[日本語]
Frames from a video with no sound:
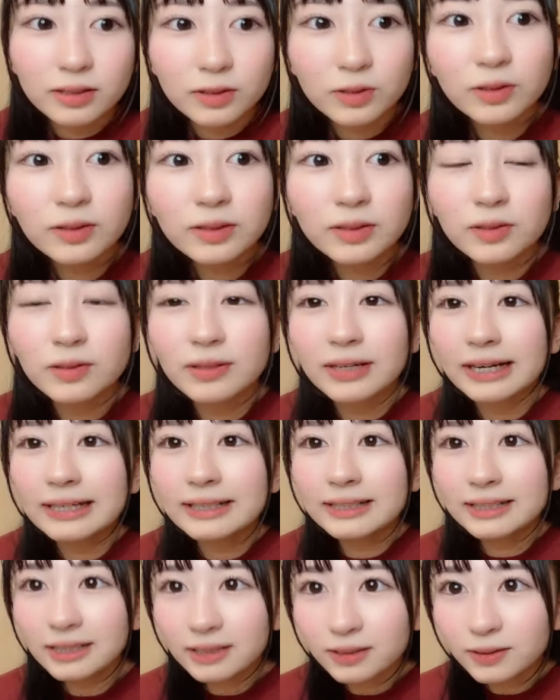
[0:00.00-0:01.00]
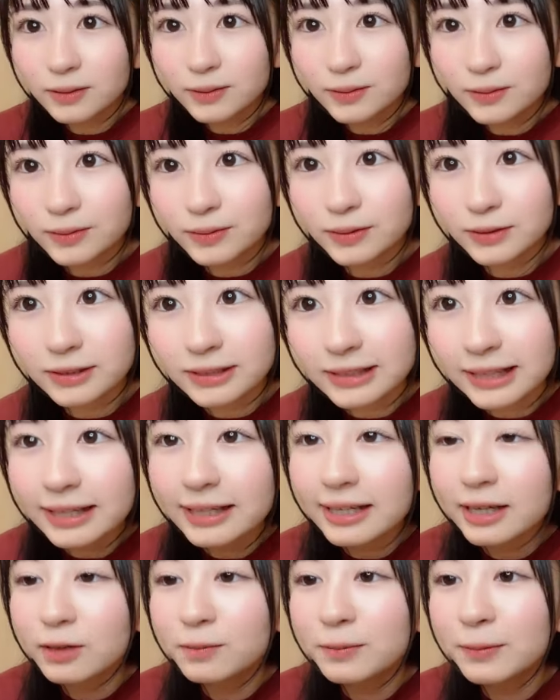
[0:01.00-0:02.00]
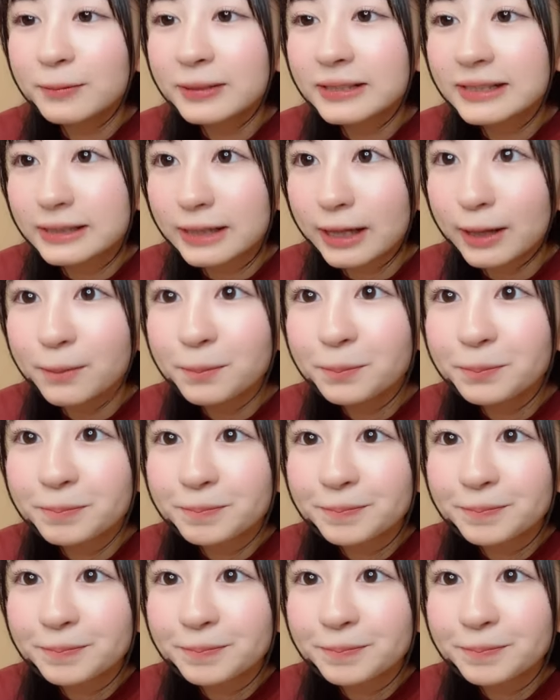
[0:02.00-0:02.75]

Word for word: そろそろランキングだけ読みますね